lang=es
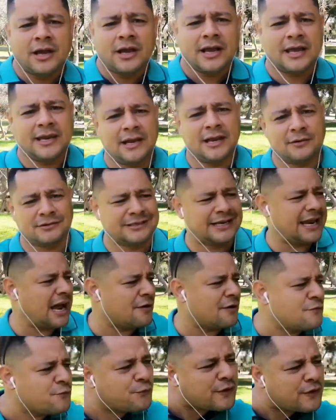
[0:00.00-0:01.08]
en el
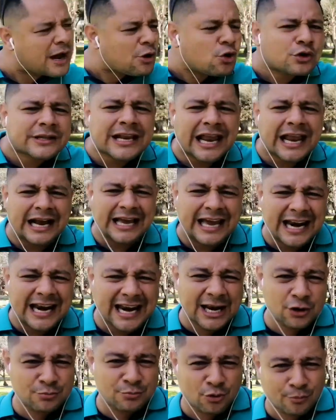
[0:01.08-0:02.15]
gran fragor de la
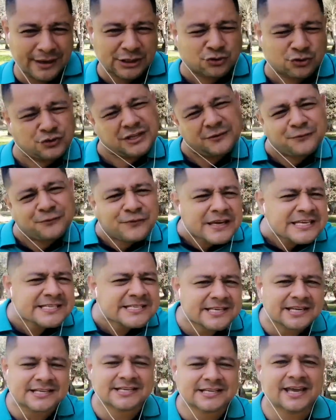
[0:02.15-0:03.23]
guerra, en los momentos
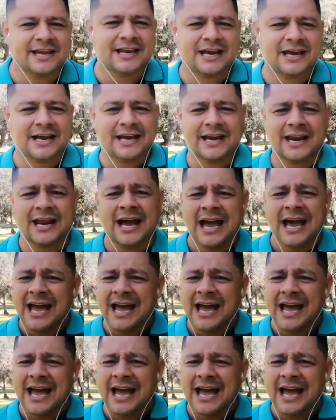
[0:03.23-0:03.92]
difíciles que hay en la guerra,